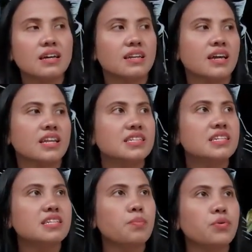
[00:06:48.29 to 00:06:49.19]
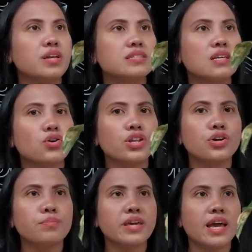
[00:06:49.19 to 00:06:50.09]
Nah di sini saya punya
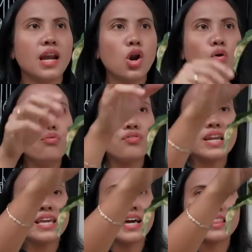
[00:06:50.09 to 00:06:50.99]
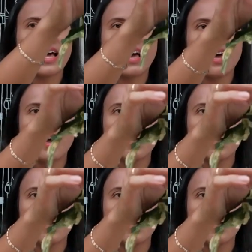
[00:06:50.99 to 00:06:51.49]
singonium yellow variegata.